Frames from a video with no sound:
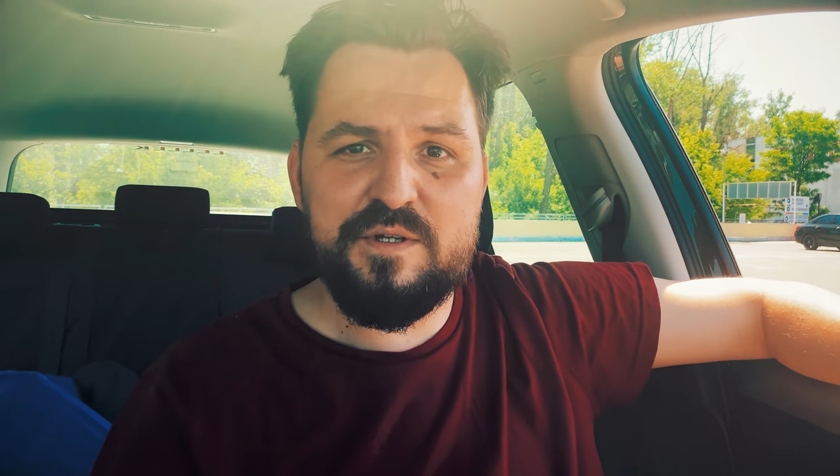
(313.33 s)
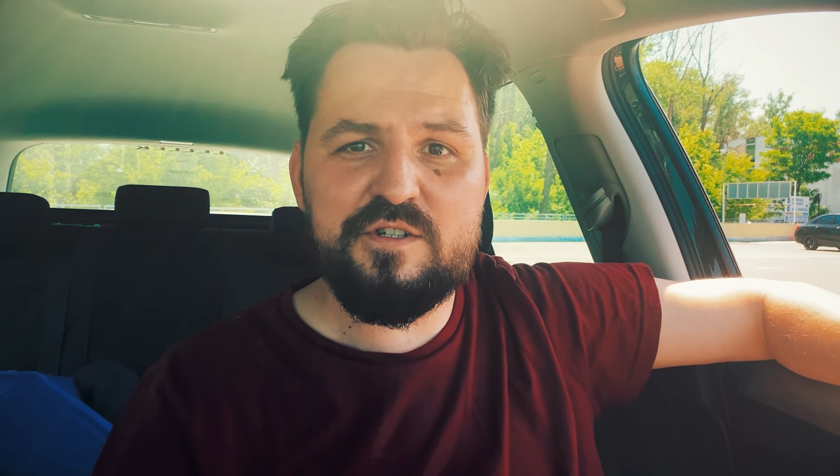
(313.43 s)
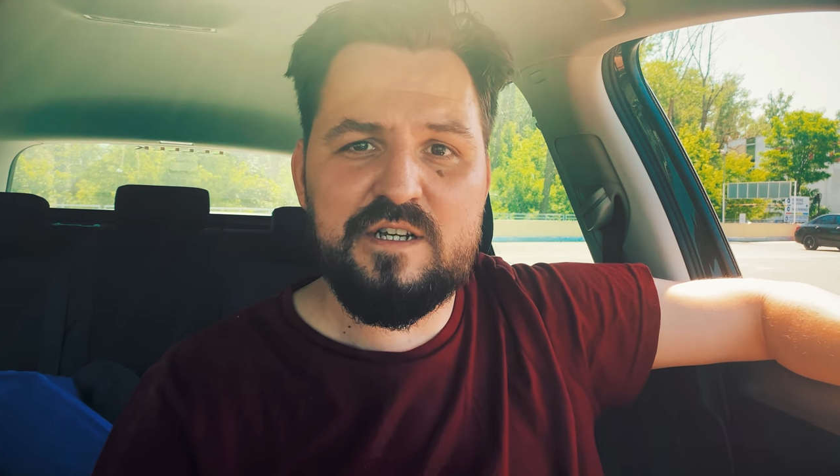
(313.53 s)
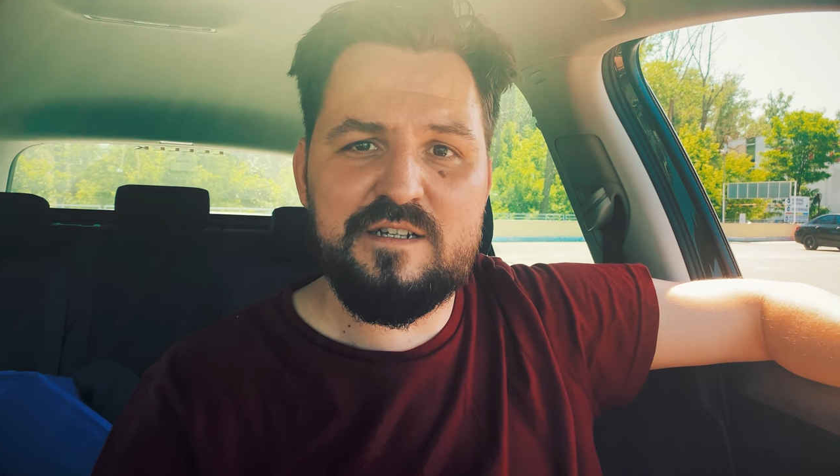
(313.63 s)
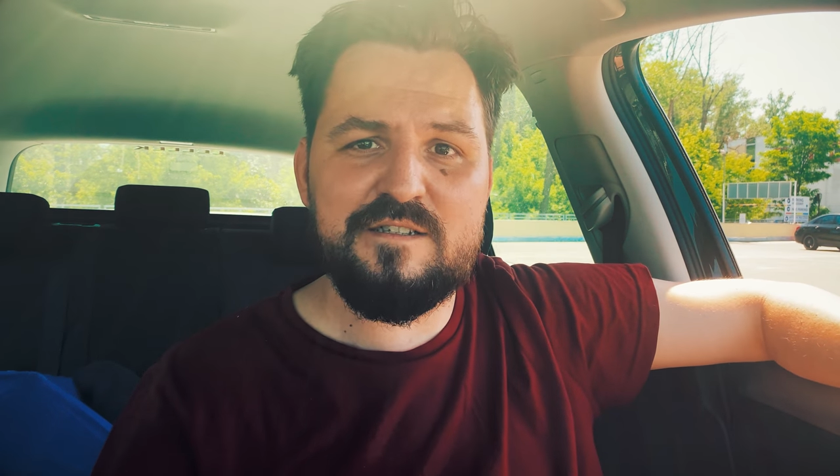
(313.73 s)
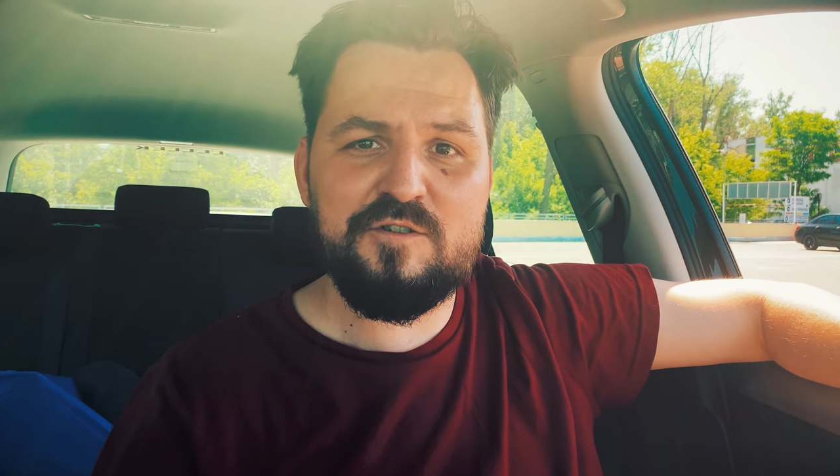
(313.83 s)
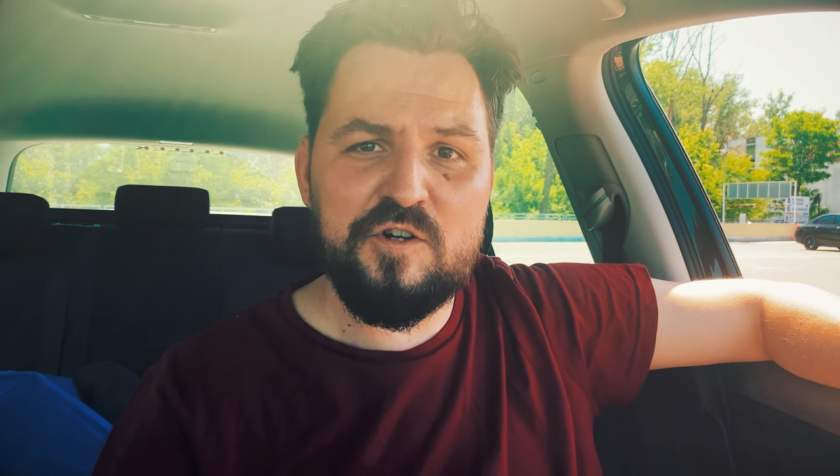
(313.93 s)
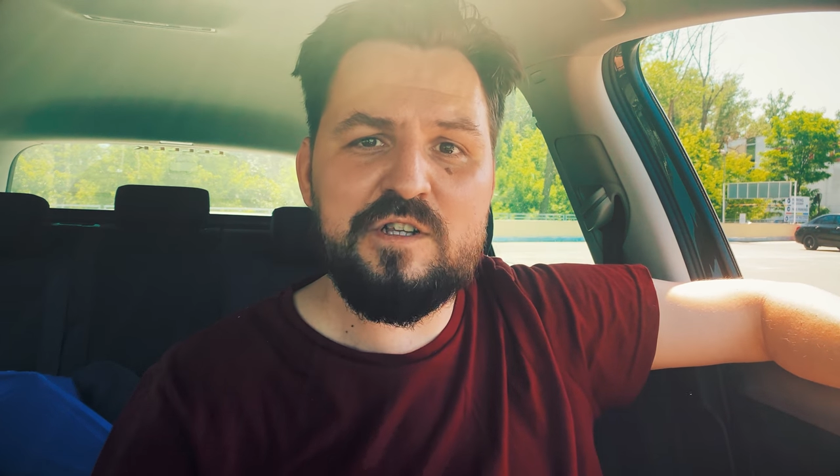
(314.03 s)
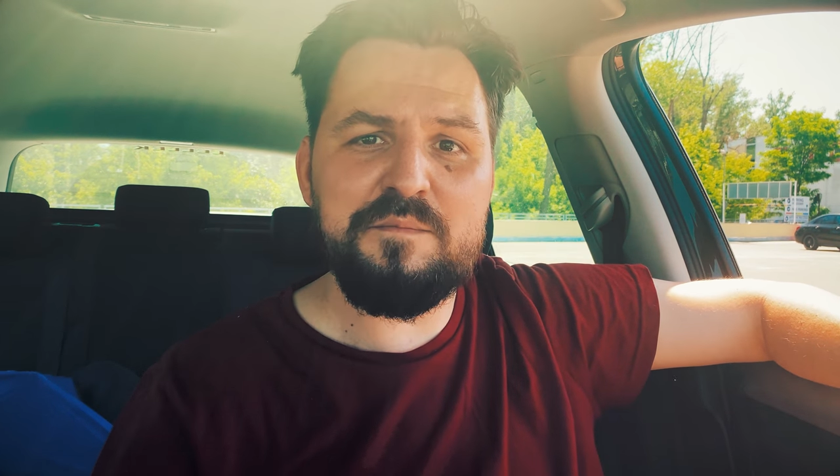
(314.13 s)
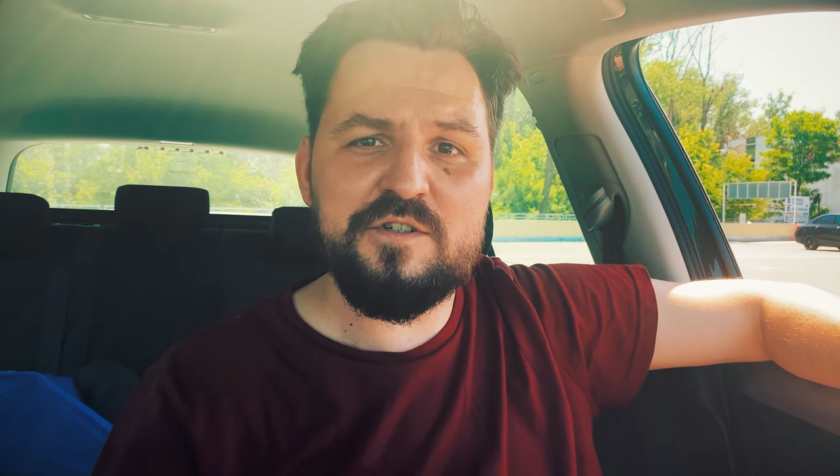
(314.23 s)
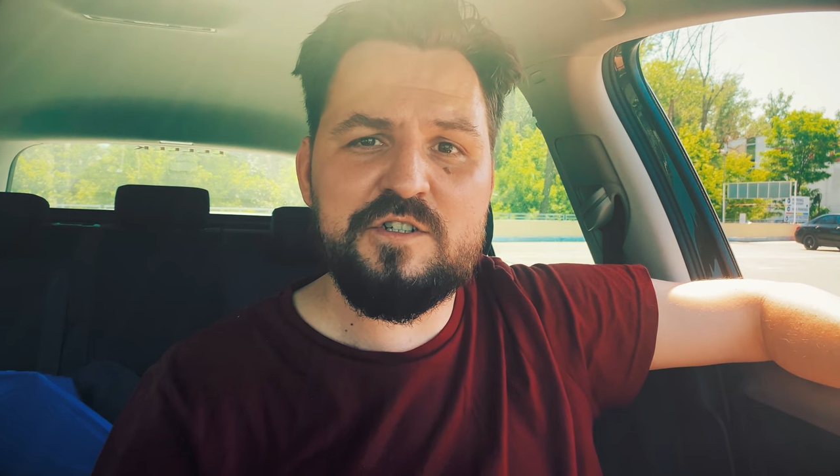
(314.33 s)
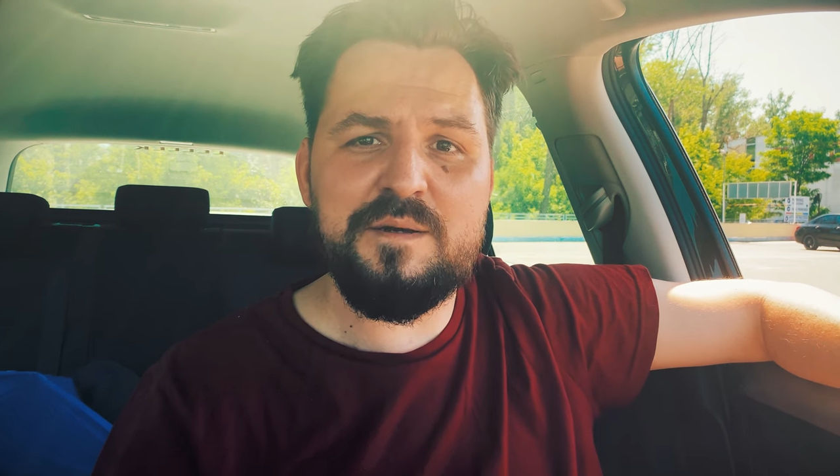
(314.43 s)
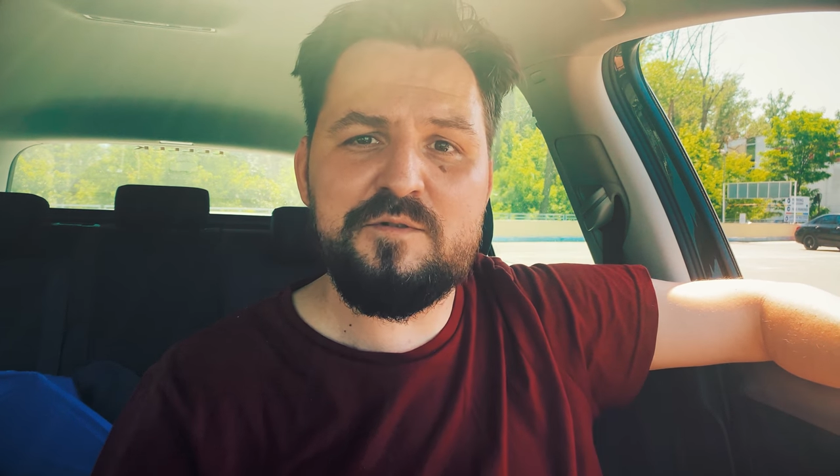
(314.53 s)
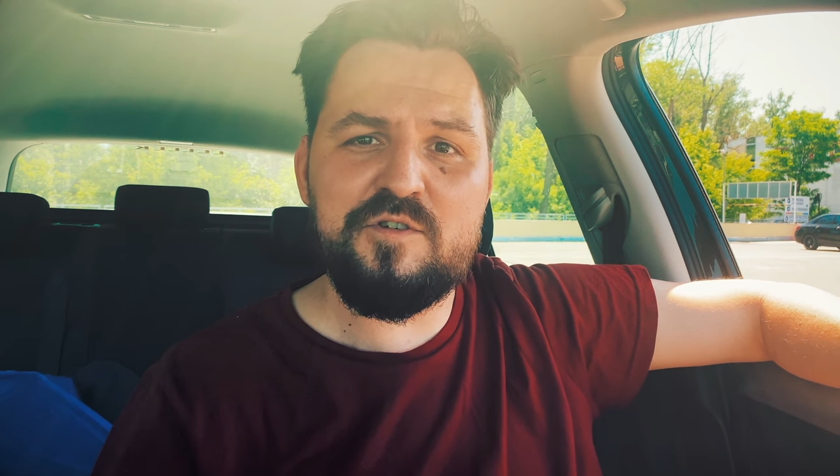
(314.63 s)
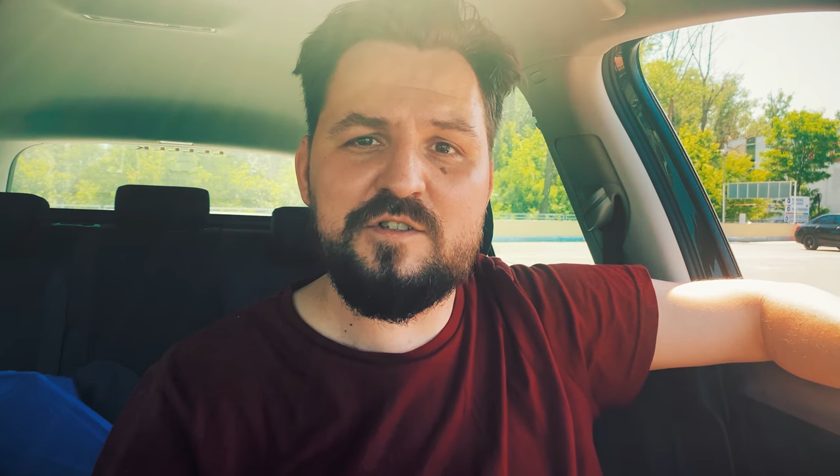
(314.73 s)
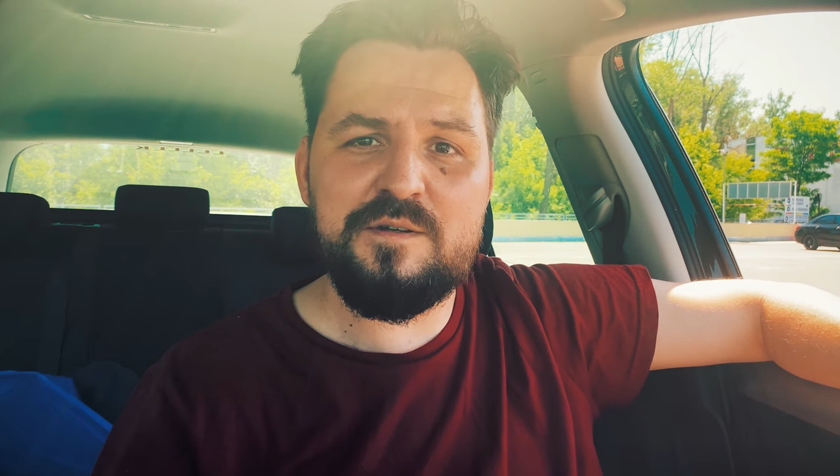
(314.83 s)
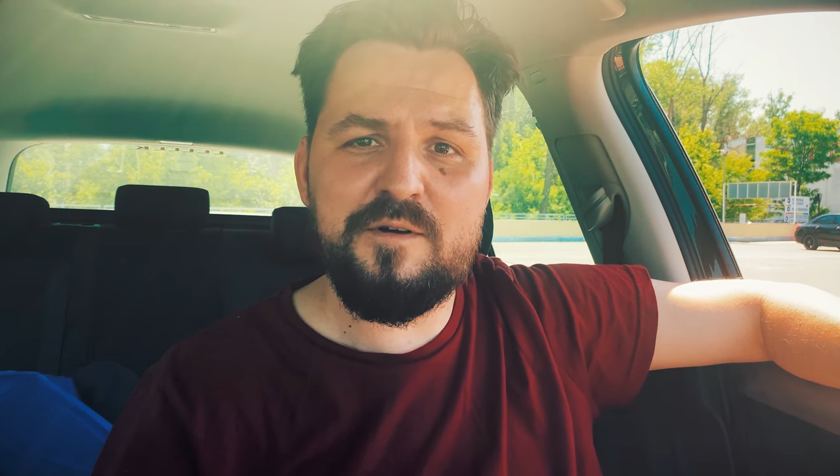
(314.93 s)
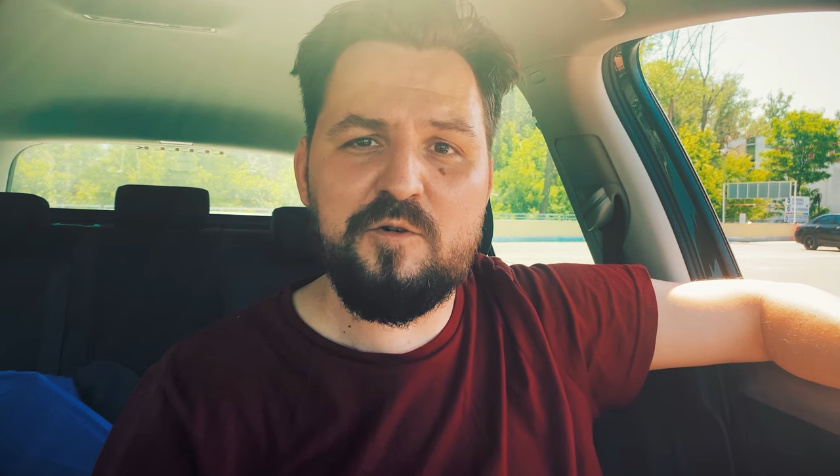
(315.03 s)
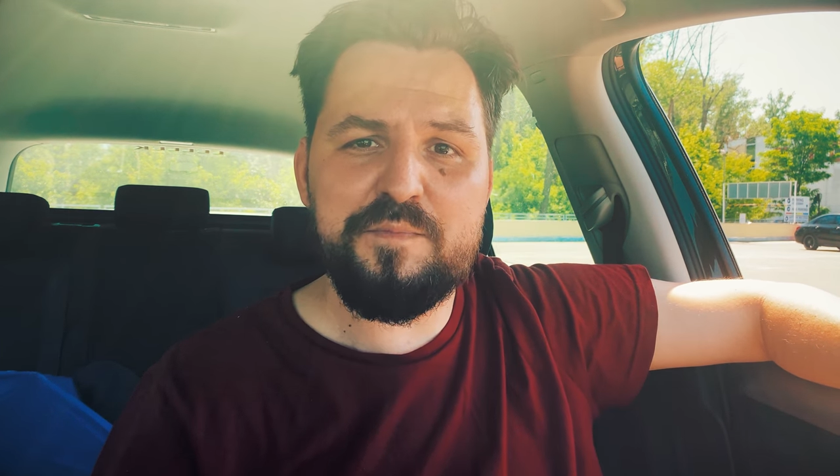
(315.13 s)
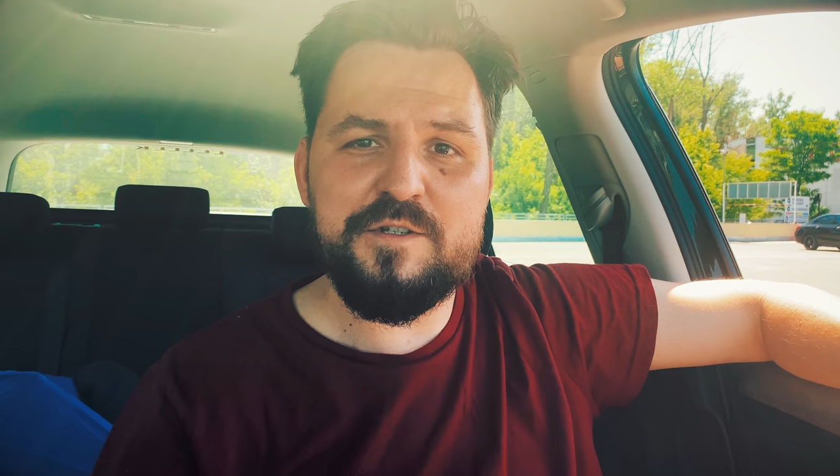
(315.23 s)
pisze z kolejnymi rzeczami, które
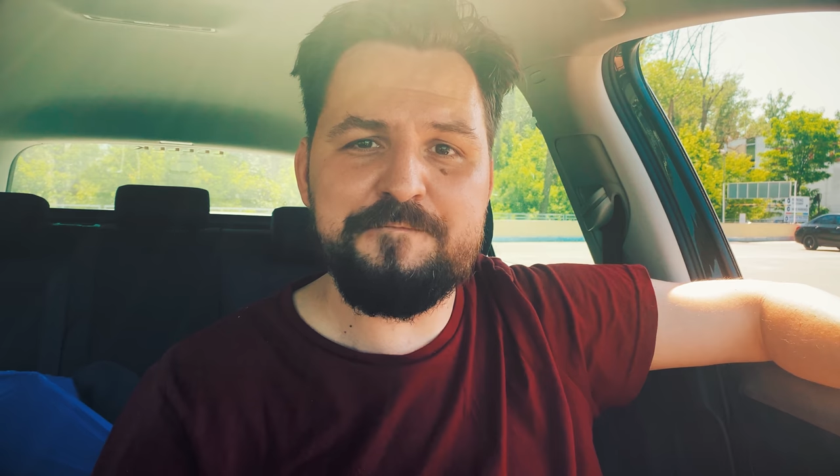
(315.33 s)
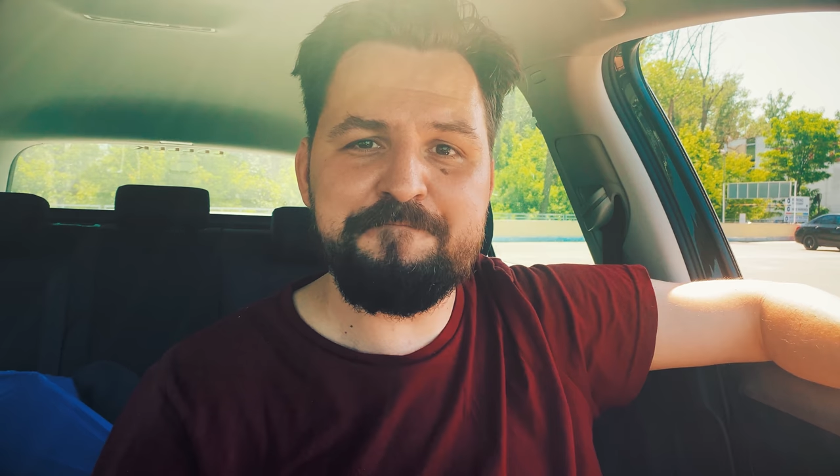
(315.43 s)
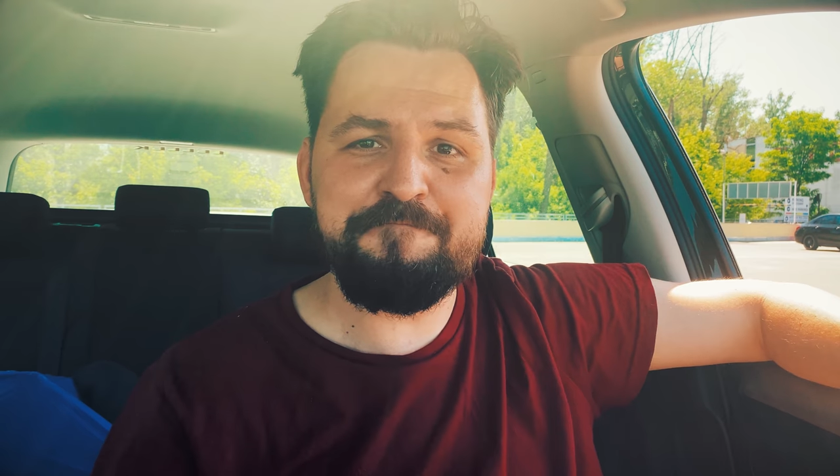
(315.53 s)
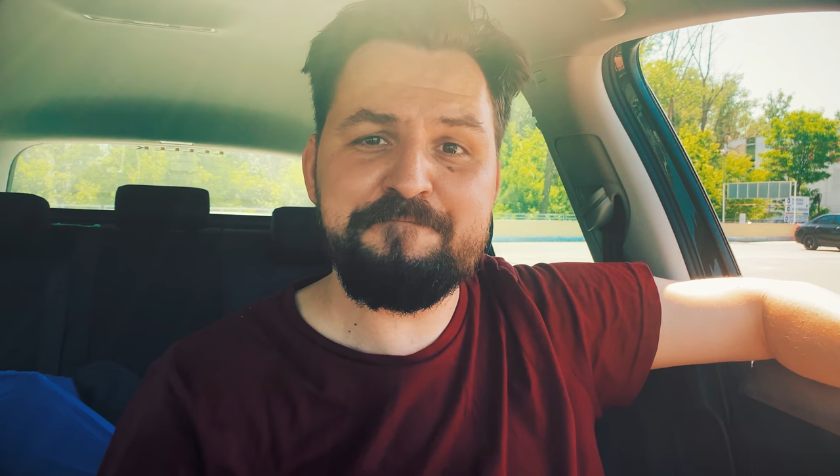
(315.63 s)
trzeba kupić.